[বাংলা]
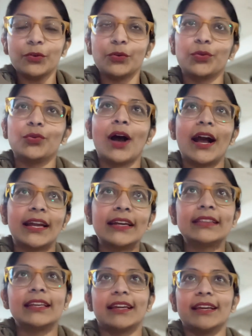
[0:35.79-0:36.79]
অন্য আগের
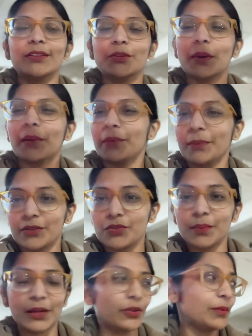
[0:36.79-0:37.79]
থেকে তো ভাবলাম একটু
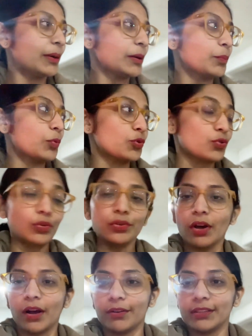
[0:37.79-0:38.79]
বেরোই বাট প্রচণ্ড
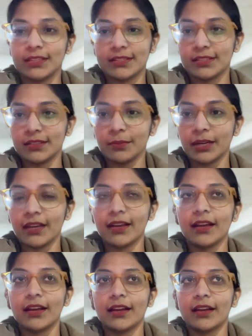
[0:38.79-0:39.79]
হাওয়া দিচ্ছে মানে
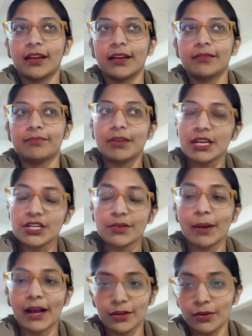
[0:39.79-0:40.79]
বেশ
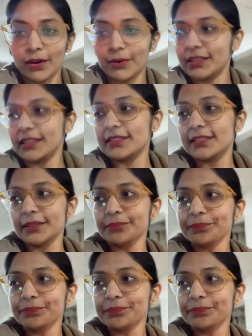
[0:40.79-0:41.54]
ভালো হাওয়া দিচ্ছে